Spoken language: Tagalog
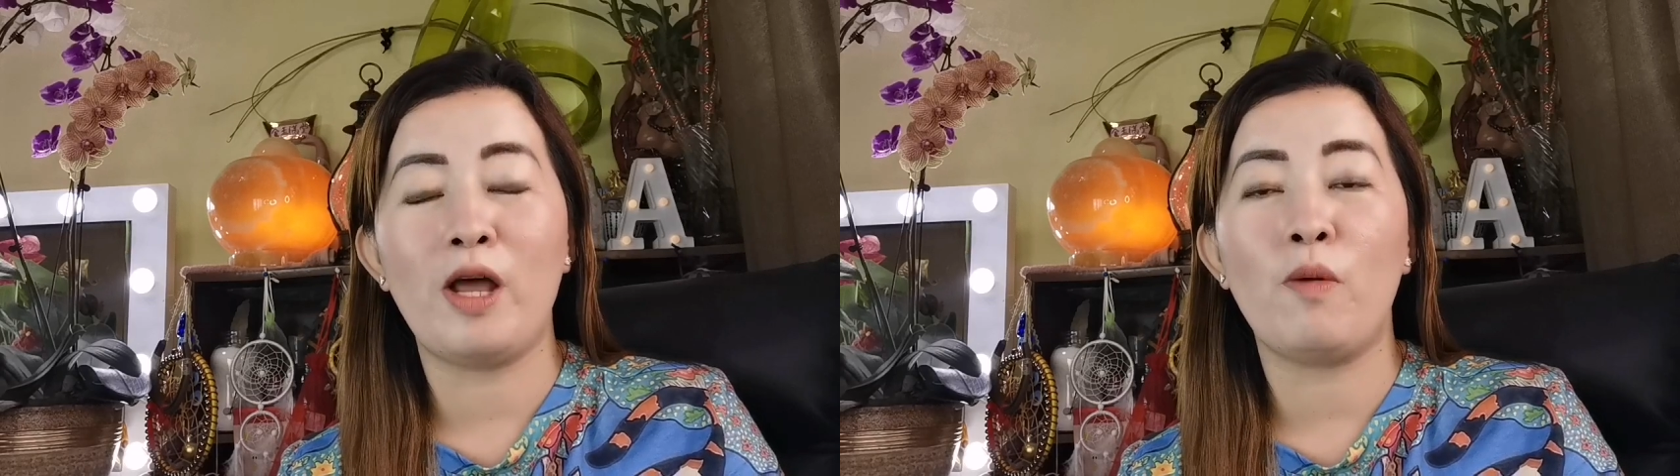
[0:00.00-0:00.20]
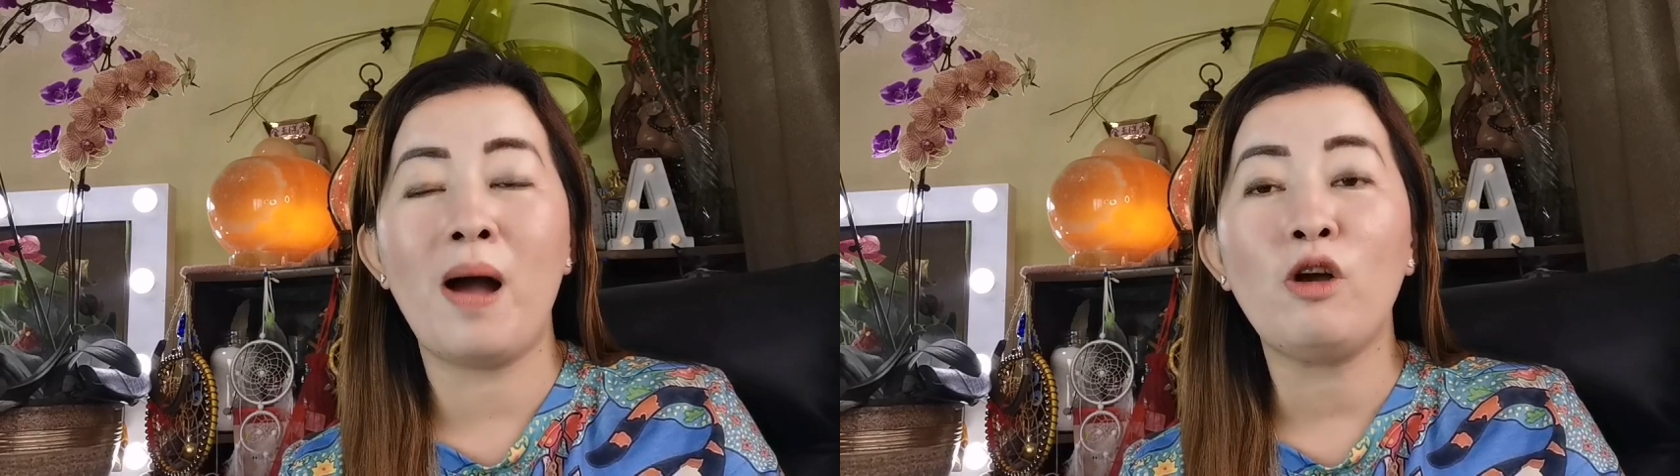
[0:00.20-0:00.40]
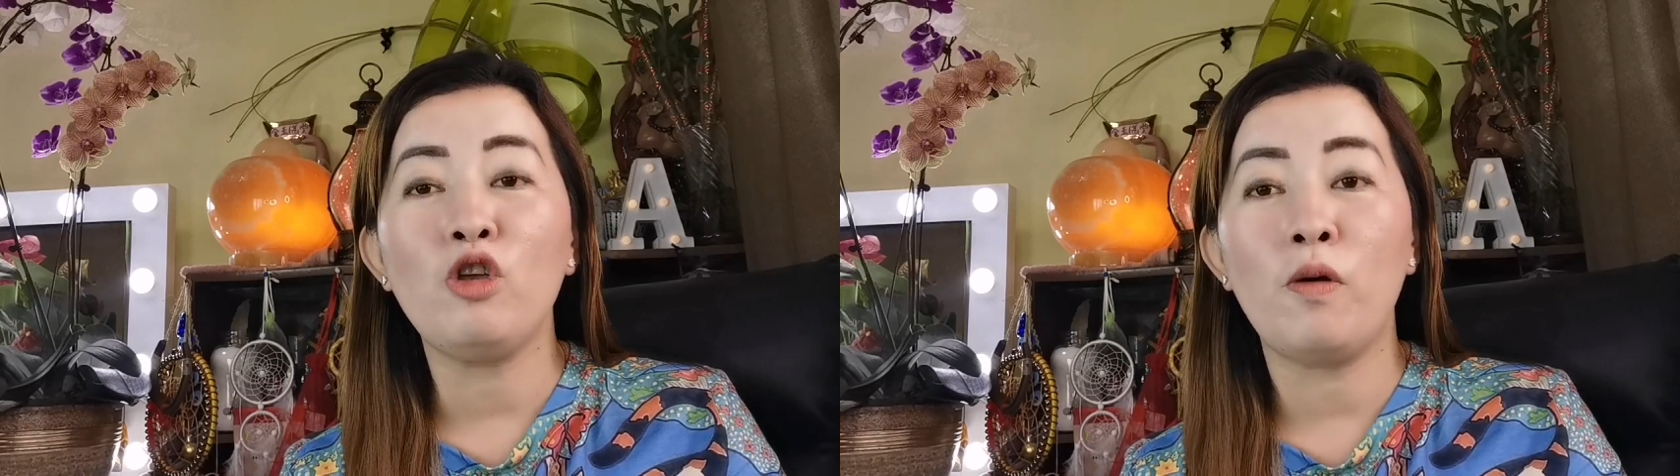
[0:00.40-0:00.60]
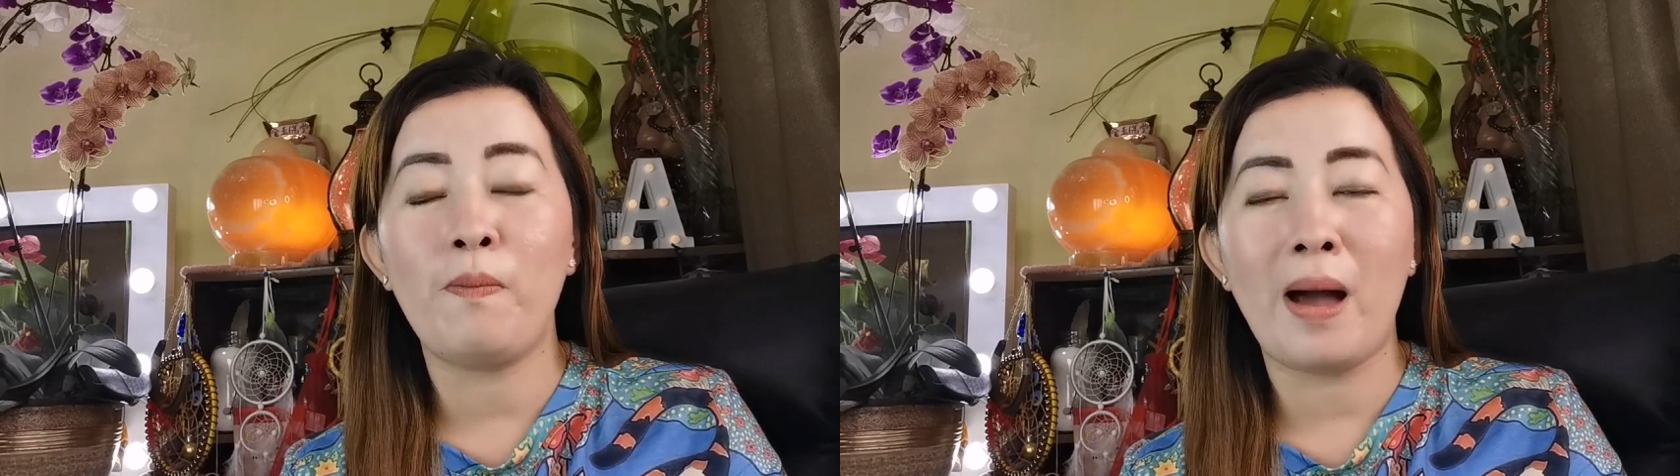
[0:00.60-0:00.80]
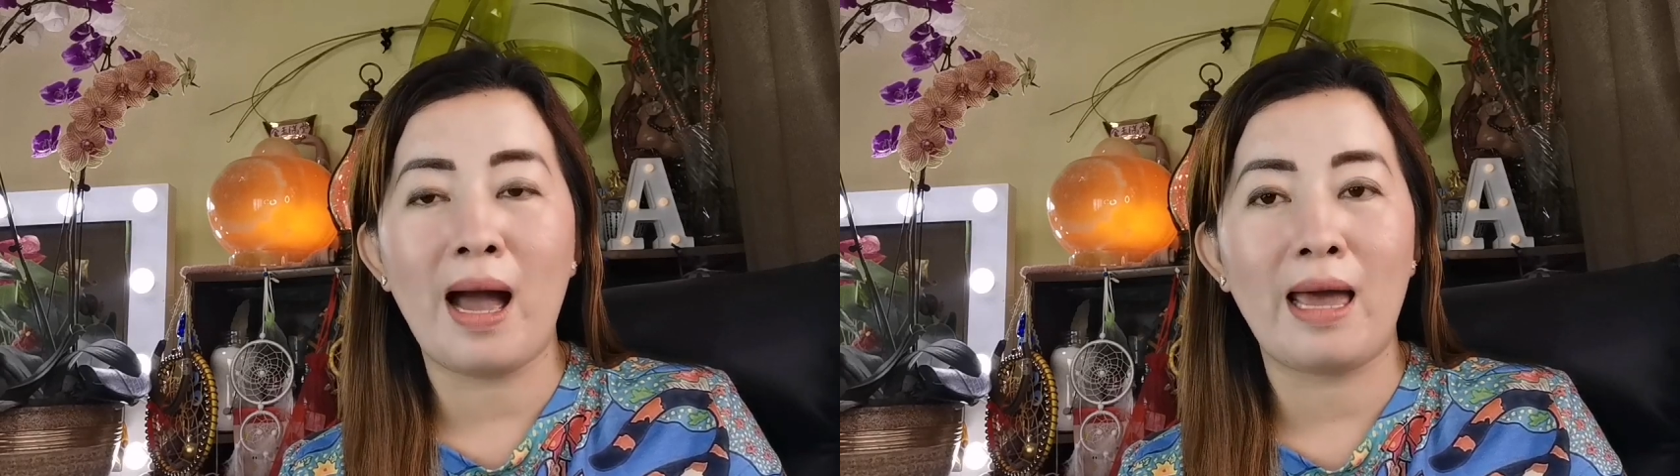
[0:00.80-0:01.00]
pero bago nyo
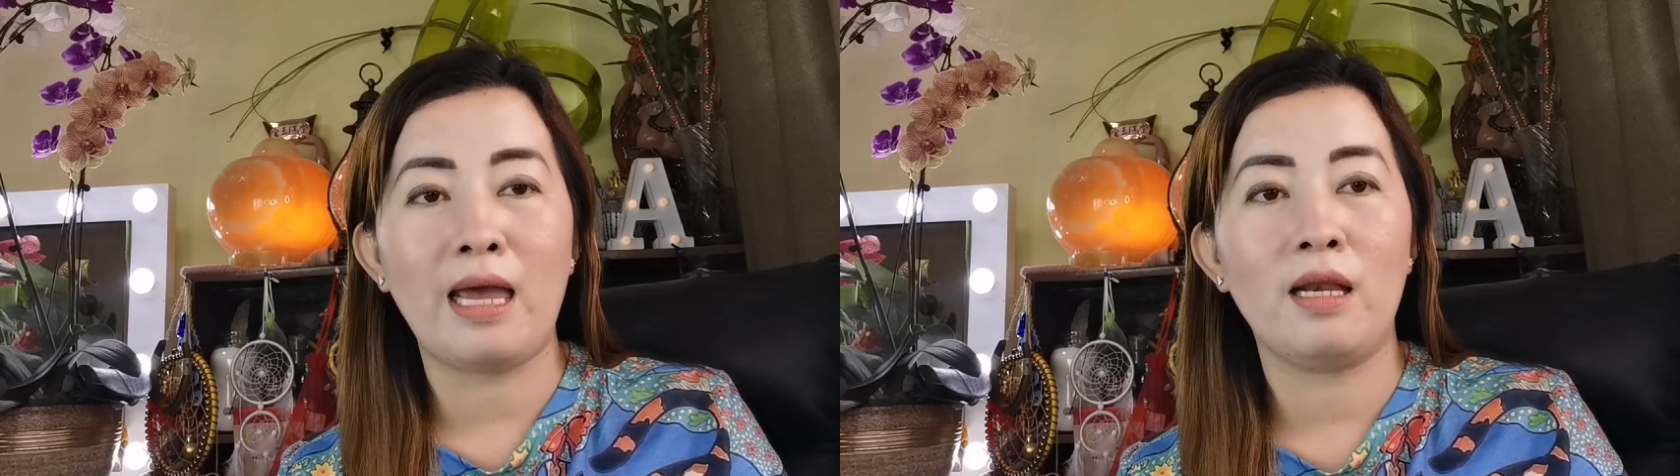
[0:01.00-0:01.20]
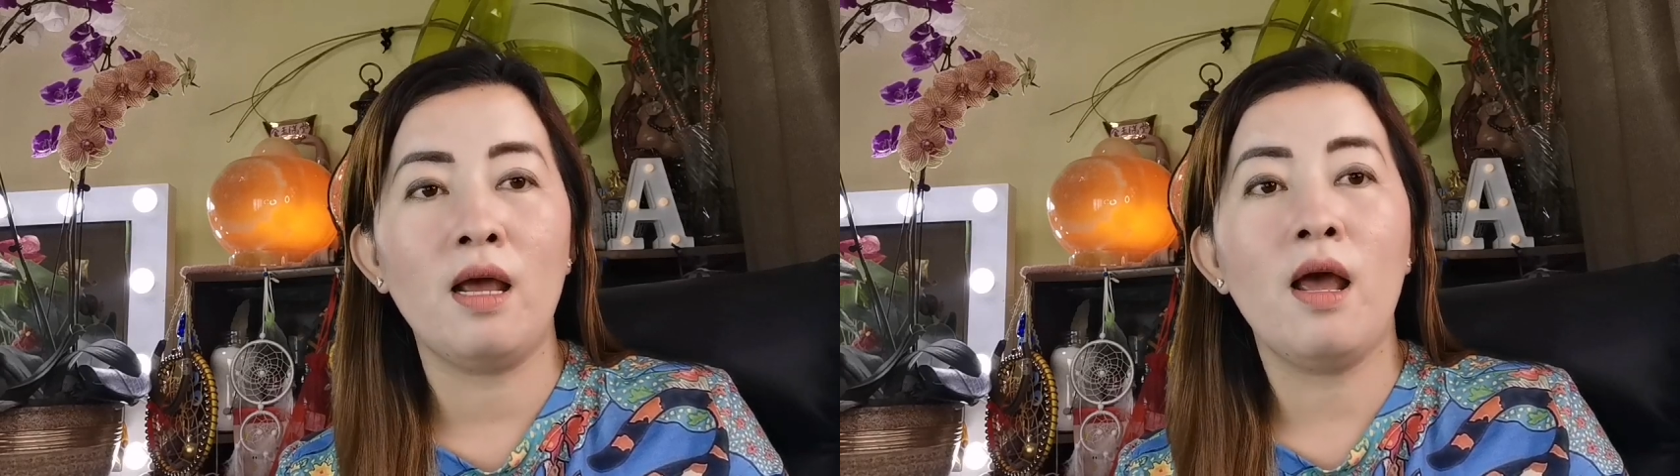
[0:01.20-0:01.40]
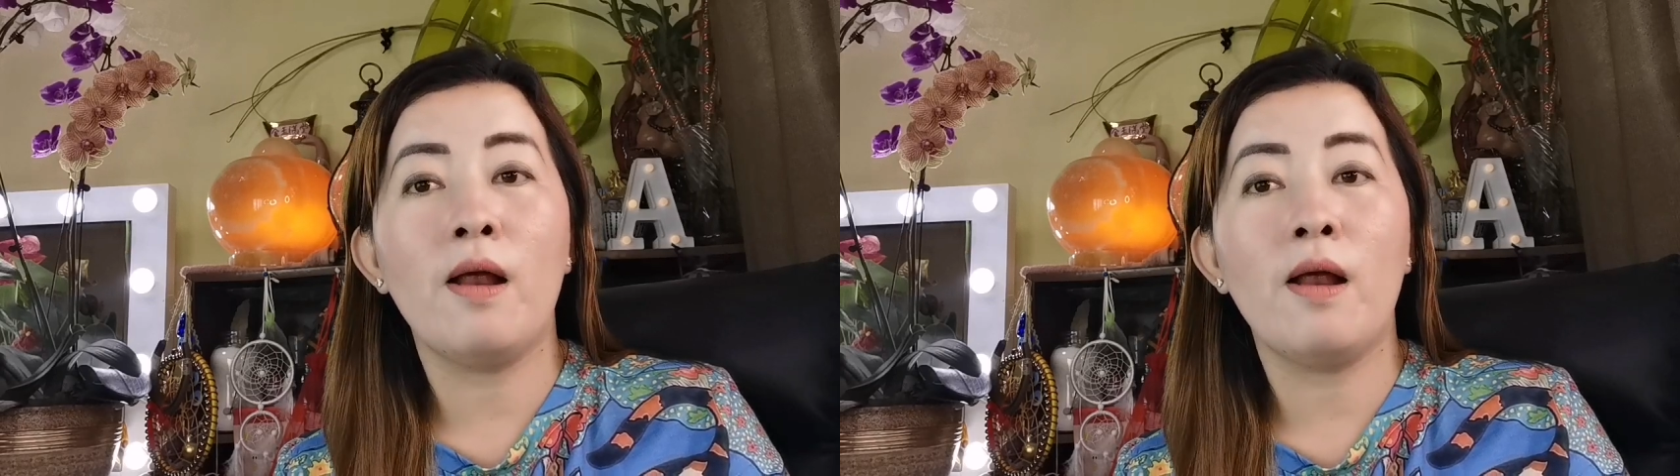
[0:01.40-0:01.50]
ipakain,